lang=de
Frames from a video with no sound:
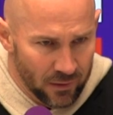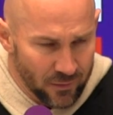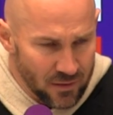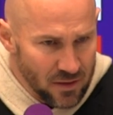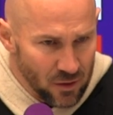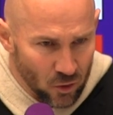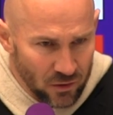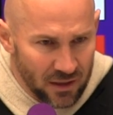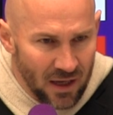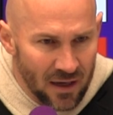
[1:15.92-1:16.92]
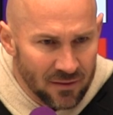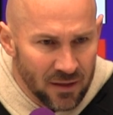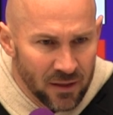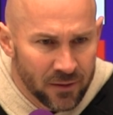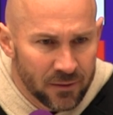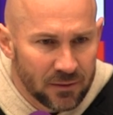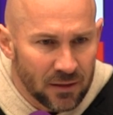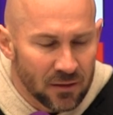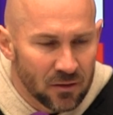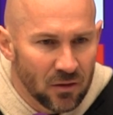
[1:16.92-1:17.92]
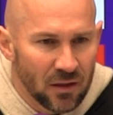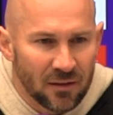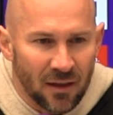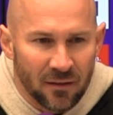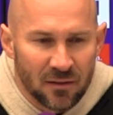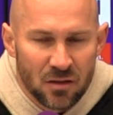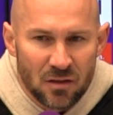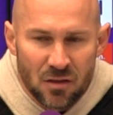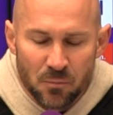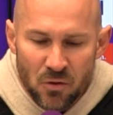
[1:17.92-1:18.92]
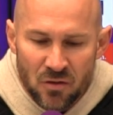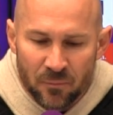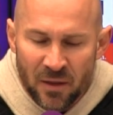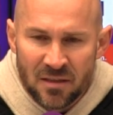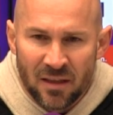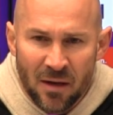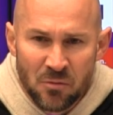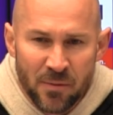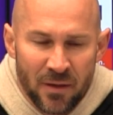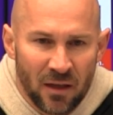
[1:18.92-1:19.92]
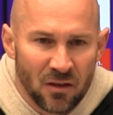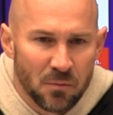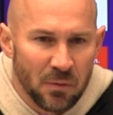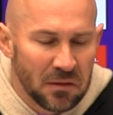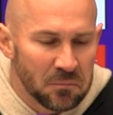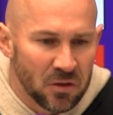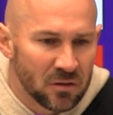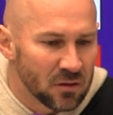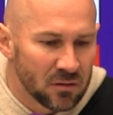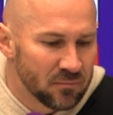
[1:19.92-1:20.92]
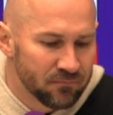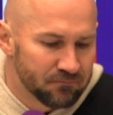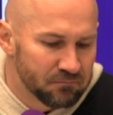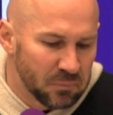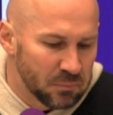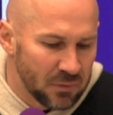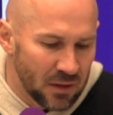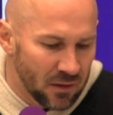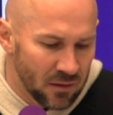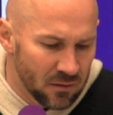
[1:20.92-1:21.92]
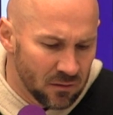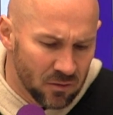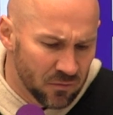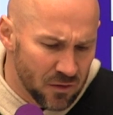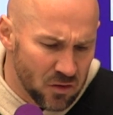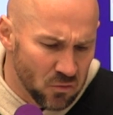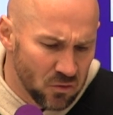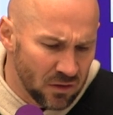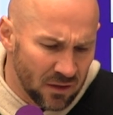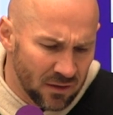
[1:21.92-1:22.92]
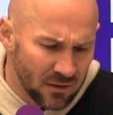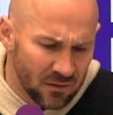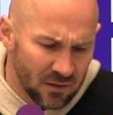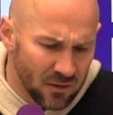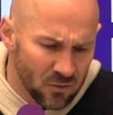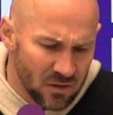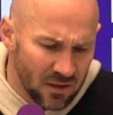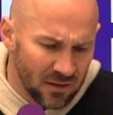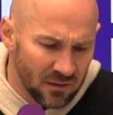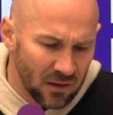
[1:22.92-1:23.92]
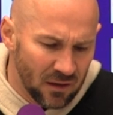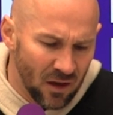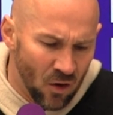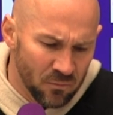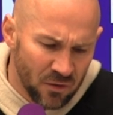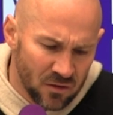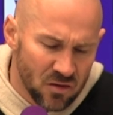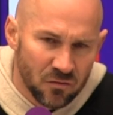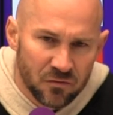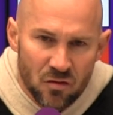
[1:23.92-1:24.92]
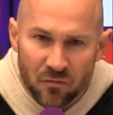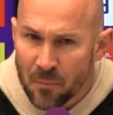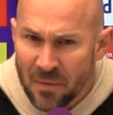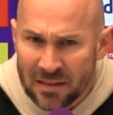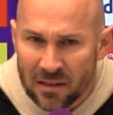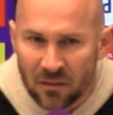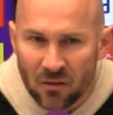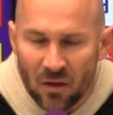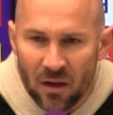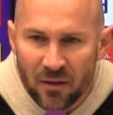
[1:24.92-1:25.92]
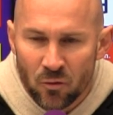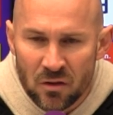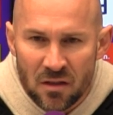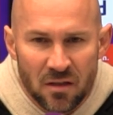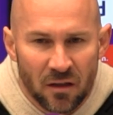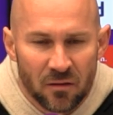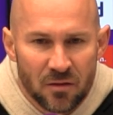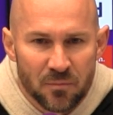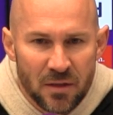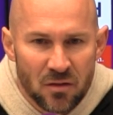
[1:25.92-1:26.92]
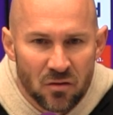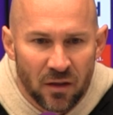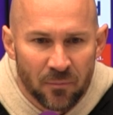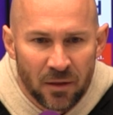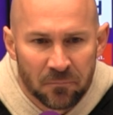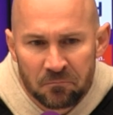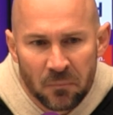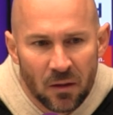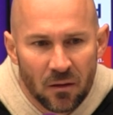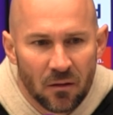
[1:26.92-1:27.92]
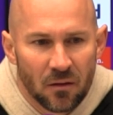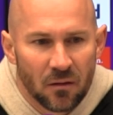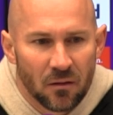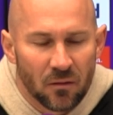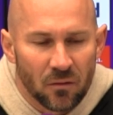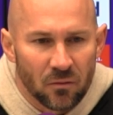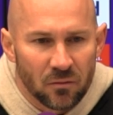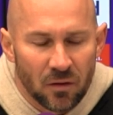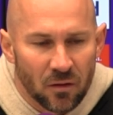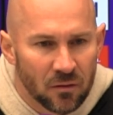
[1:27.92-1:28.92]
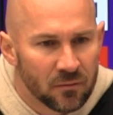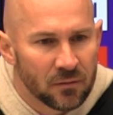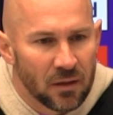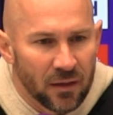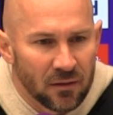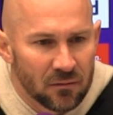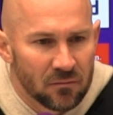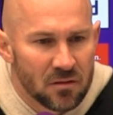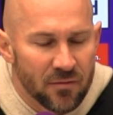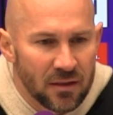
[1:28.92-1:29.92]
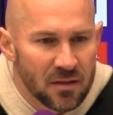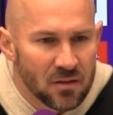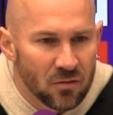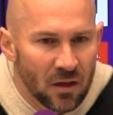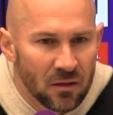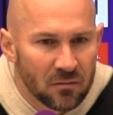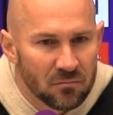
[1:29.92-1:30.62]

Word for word: ja, diese rote Karte, die natürlich dann das, Spiel zu einem extrem schwierigen Spiel gemacht hat, dann versucht hat, den, den Jungs auch den, den Glauben noch zu, zu vermitteln, da in Unterzahl noch was mitzunehmen. Und ja, kriegen ein zweites Tor,